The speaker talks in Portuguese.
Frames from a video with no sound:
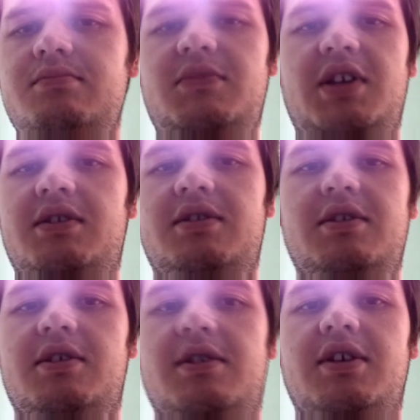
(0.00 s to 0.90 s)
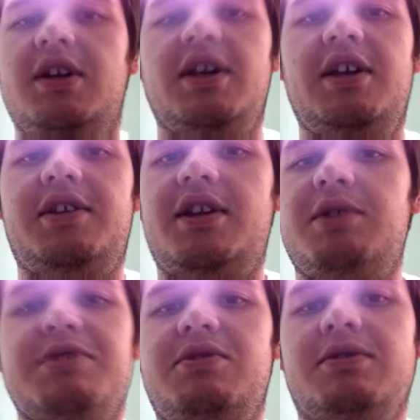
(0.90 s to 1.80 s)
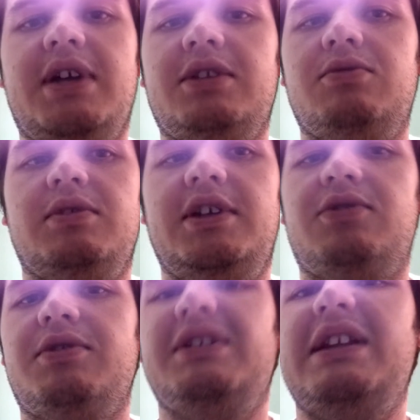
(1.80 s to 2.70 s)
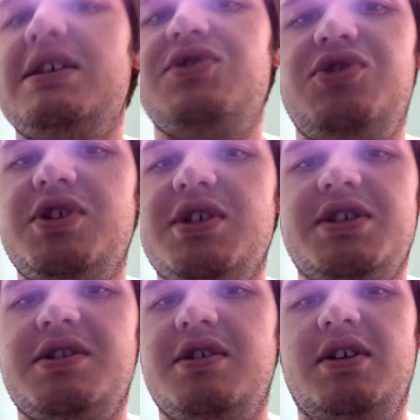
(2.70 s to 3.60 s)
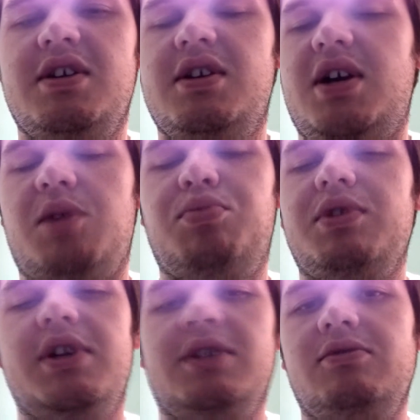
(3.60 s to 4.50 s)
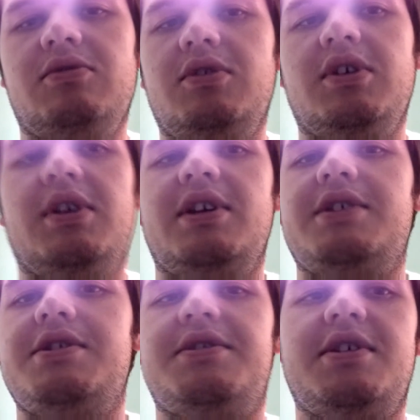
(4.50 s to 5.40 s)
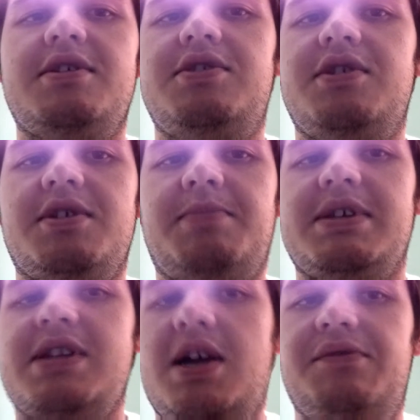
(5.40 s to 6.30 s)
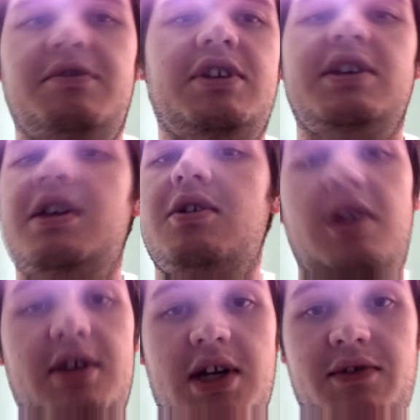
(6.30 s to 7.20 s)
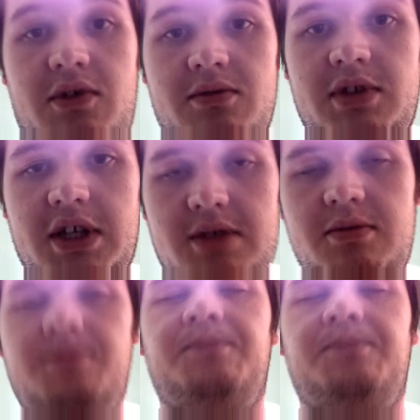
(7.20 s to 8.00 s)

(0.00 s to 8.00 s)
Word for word: tem, é, entraremos em contato dentro de três dias apurando. Esses três dias passavam e ninguém entrava em contato.